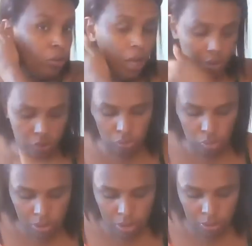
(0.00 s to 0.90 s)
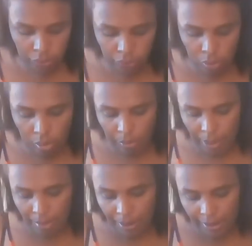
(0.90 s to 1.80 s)
no azul, então eu fui,
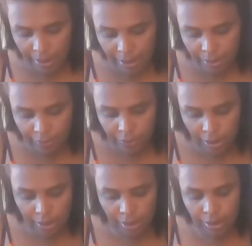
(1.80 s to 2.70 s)
comprei mais dessa vez.